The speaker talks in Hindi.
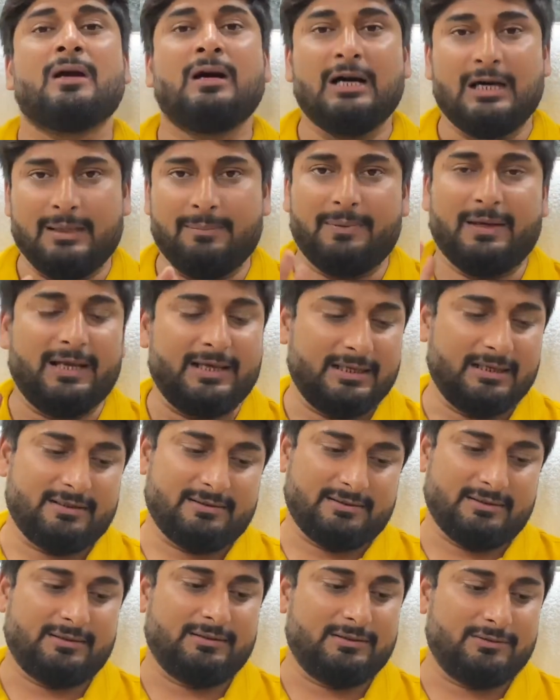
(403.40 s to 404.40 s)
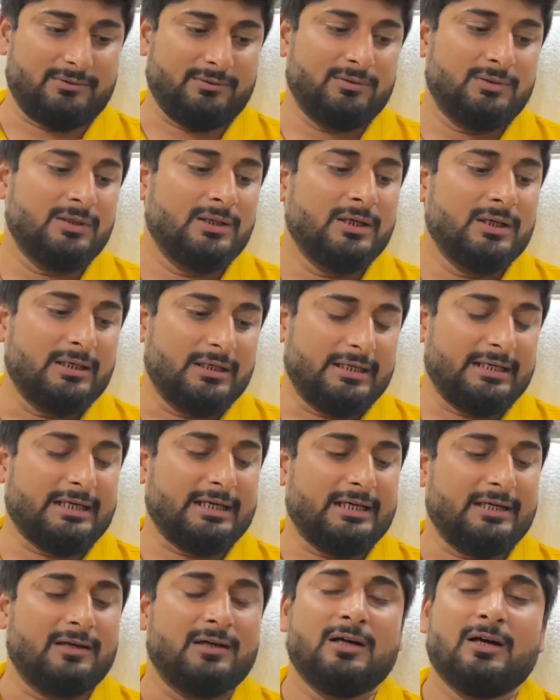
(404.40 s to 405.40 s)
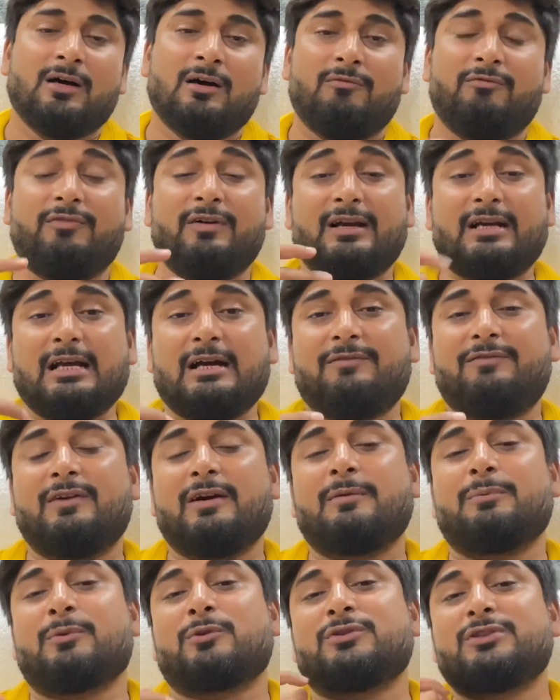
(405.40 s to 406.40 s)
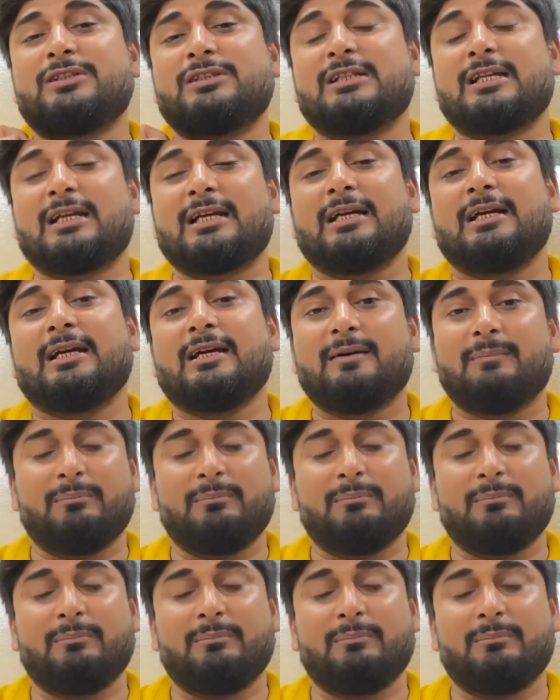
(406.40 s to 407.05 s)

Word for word: अप्लाई कर सकते हो ठीक है फटाफट प्रोसीजर है